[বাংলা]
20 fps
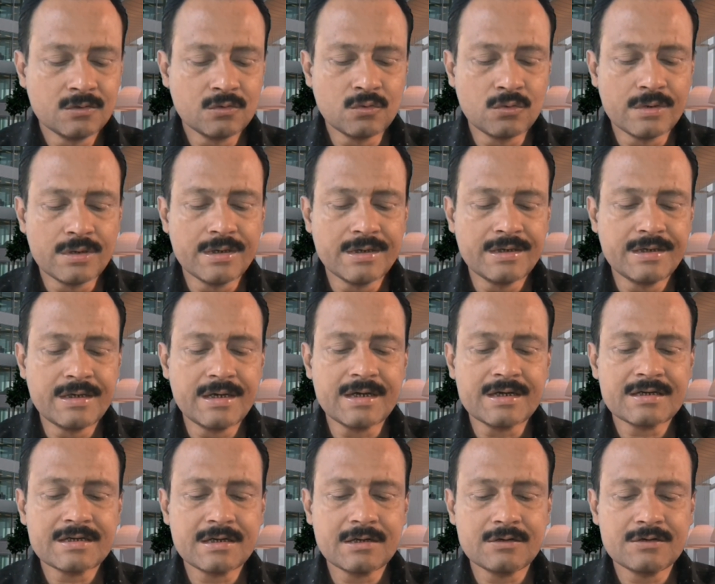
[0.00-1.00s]
তো এই
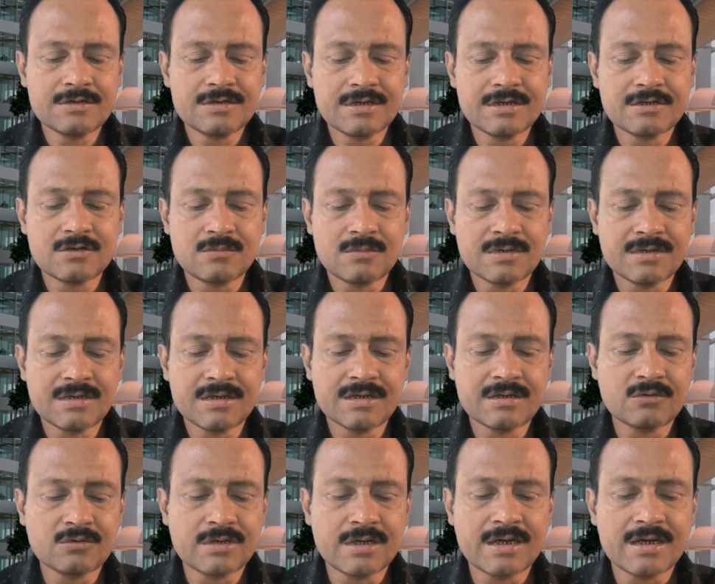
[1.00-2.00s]
কাজটা হচ্ছে তোমাদের
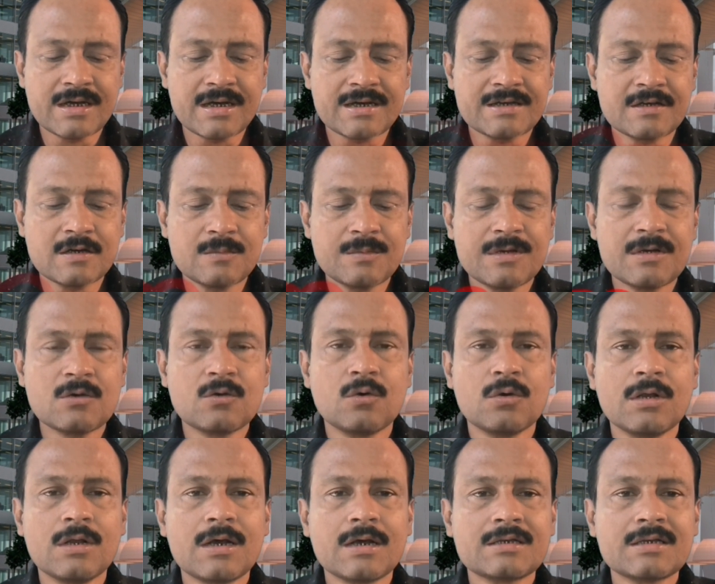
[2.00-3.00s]
কোথায় কাজ হবে
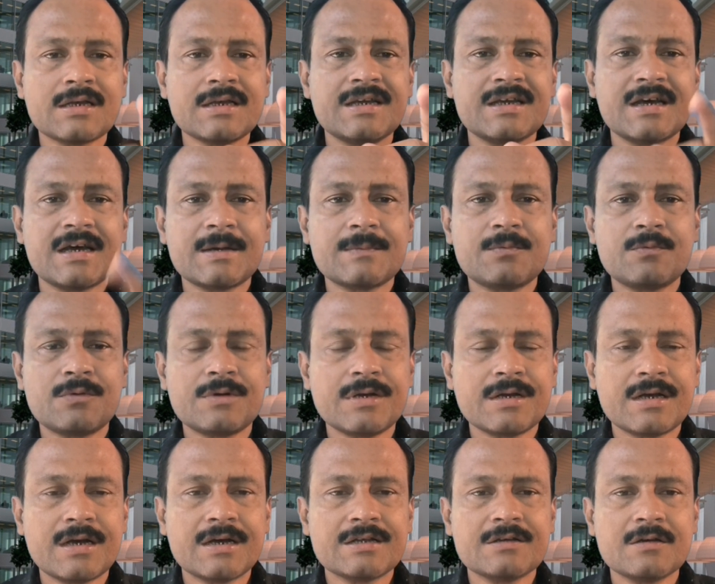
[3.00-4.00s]
কলকাতা এয়ারপোর্টে
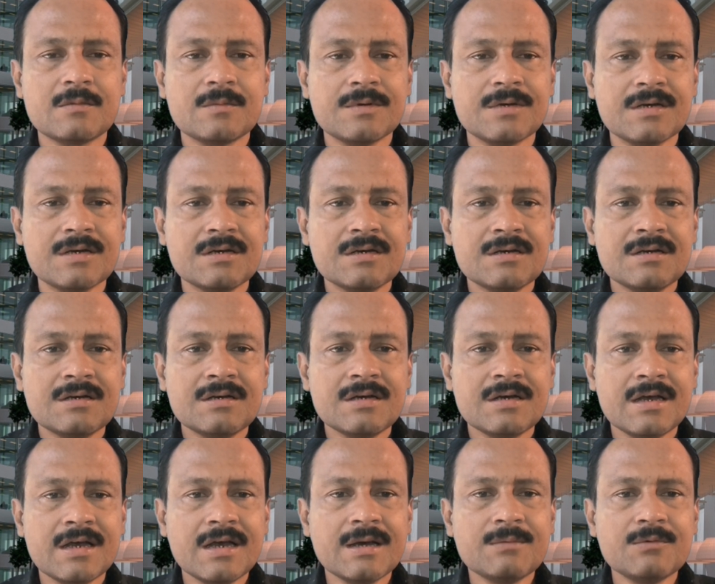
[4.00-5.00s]
কাজ হবে
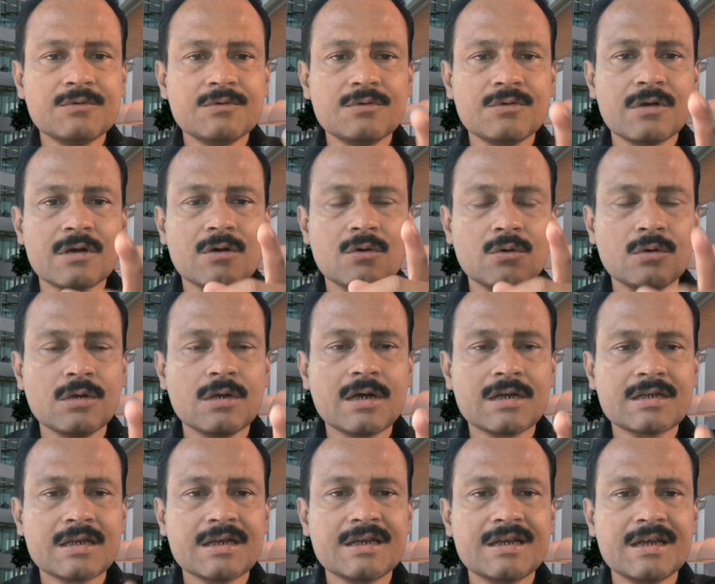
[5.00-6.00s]
হ্যাঁ বন্ধুরা
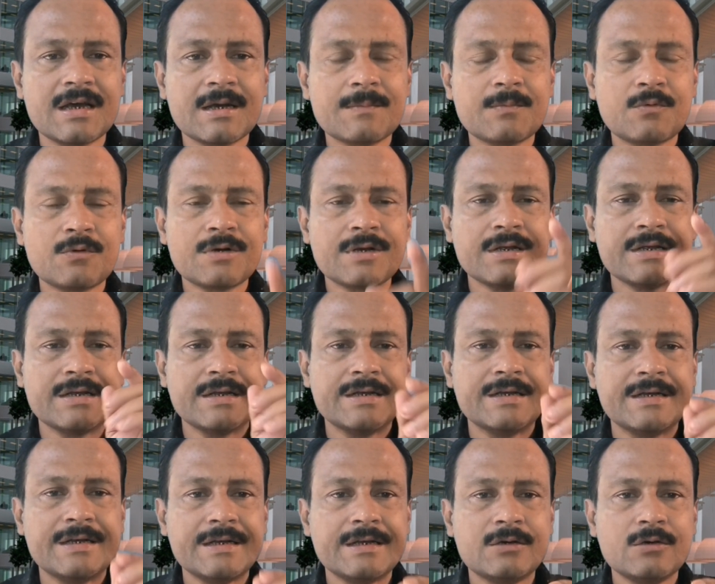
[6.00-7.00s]
কলকাতা এয়ারপোর্টে
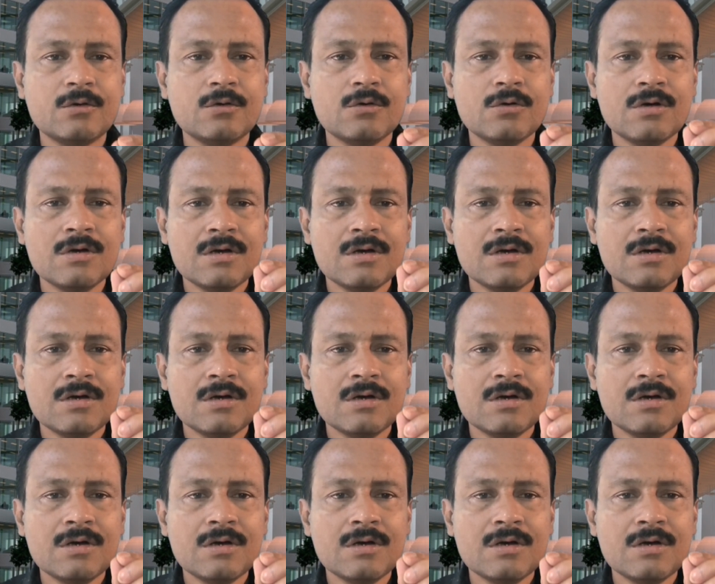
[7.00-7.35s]
ইন্ডিগো